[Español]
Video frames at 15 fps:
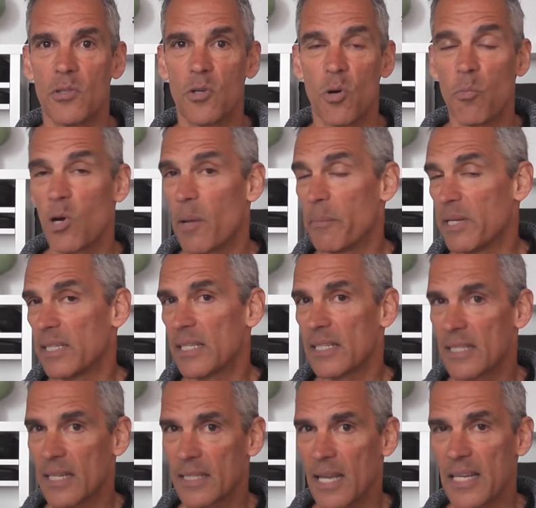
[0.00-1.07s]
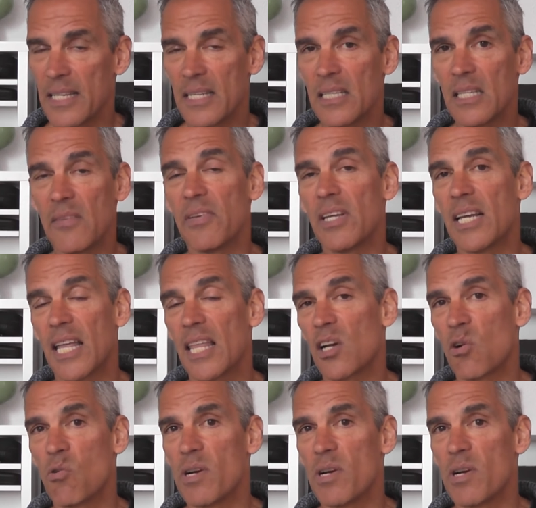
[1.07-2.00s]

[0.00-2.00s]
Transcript: como la mente está tan identificada